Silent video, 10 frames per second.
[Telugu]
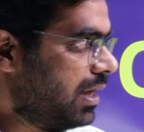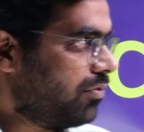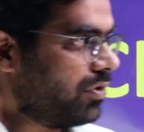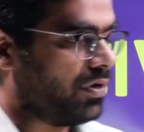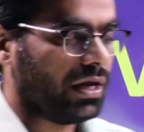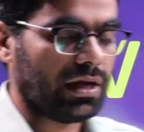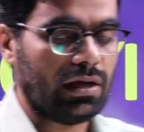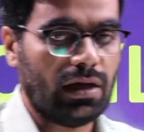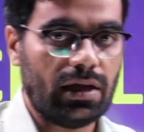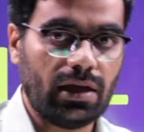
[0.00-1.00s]
దే హ్యావ్ గివెన్
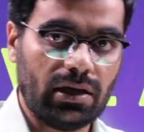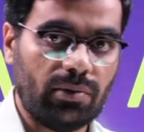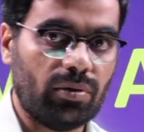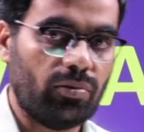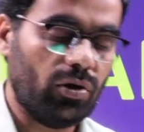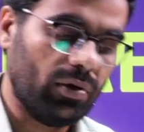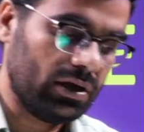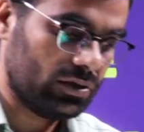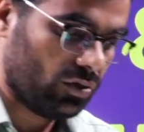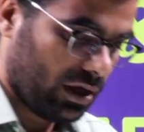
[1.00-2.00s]
అగైన్ ఏఈ అండ్ టీపీబీఓ బట్ ఇట్స్